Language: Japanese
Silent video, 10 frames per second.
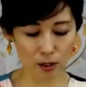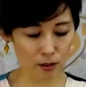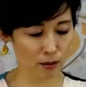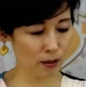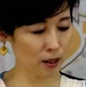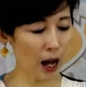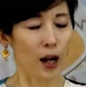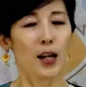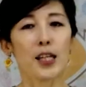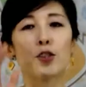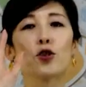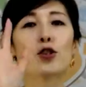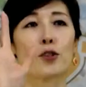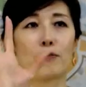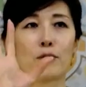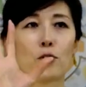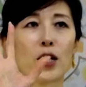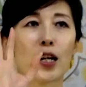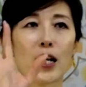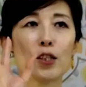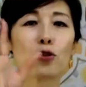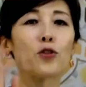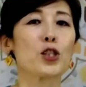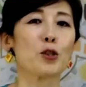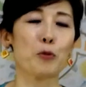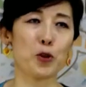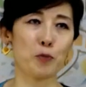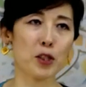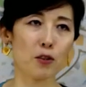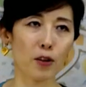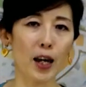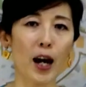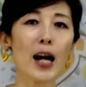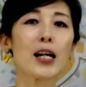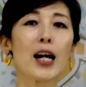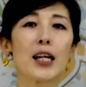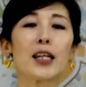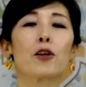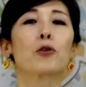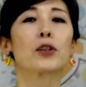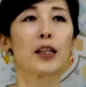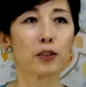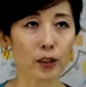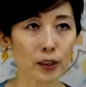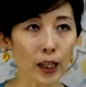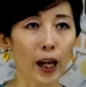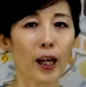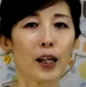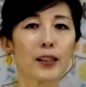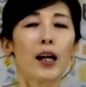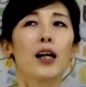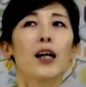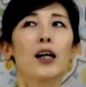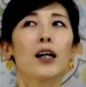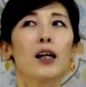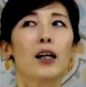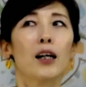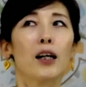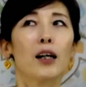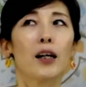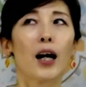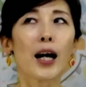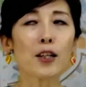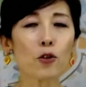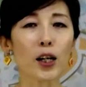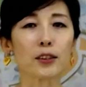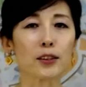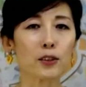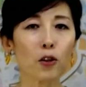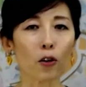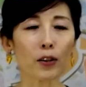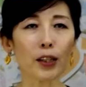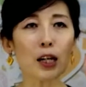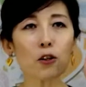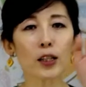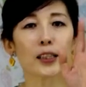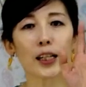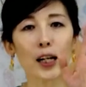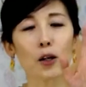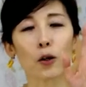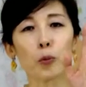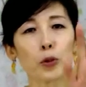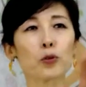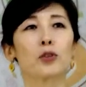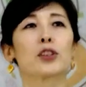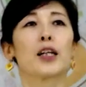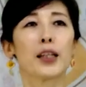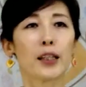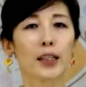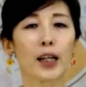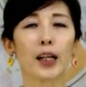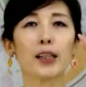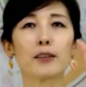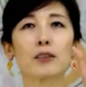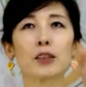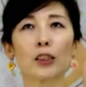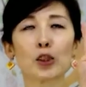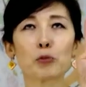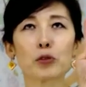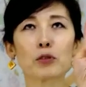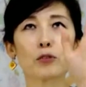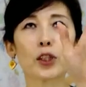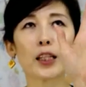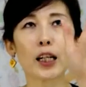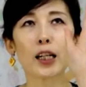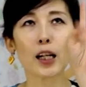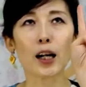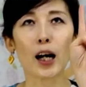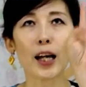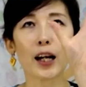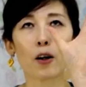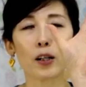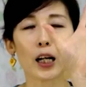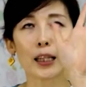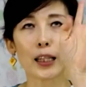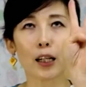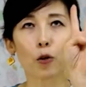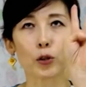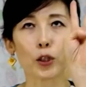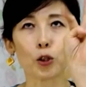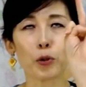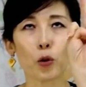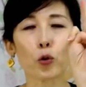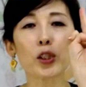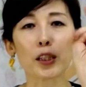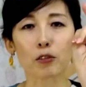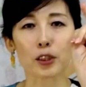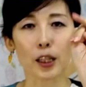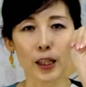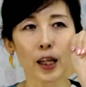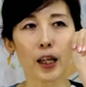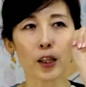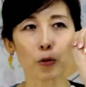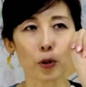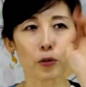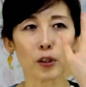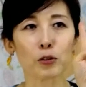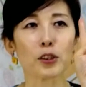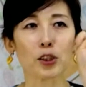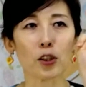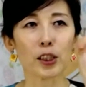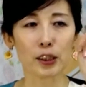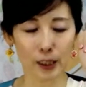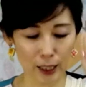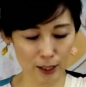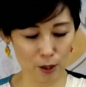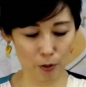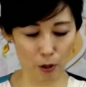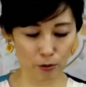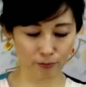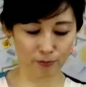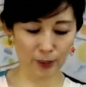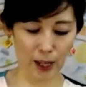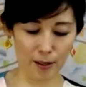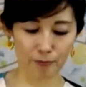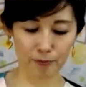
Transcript: す。あいつつ。これからいつつ質問しますので、はいかいいえで答えてください。で、はいの数を何個あったか覚えておいてくださいね。だから質問を受けながらはいがあったらこうやって指を折ってってくださいね。指を折るんですよ。いいですか？指を。はい。